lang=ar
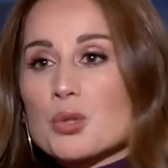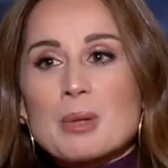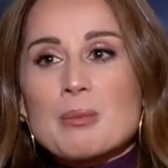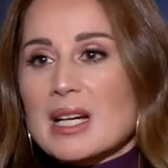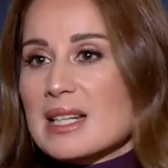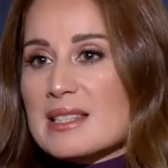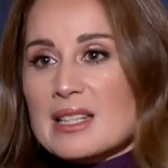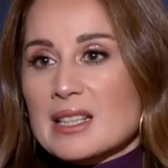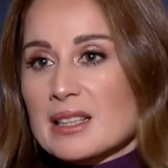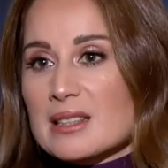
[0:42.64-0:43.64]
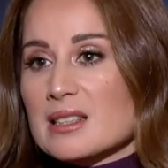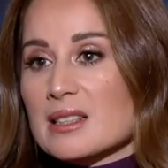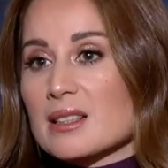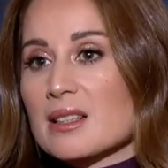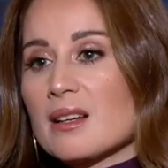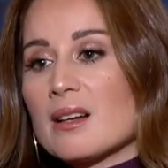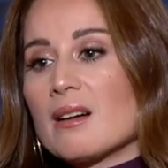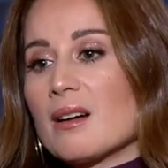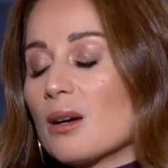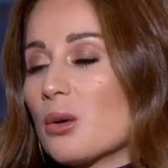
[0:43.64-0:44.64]
وين ما كان سريع كثير
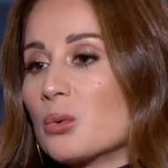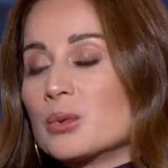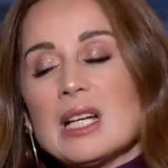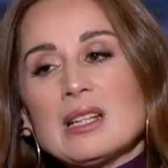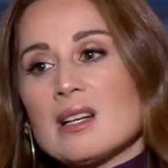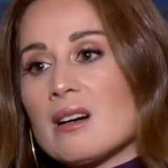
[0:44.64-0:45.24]
ونحن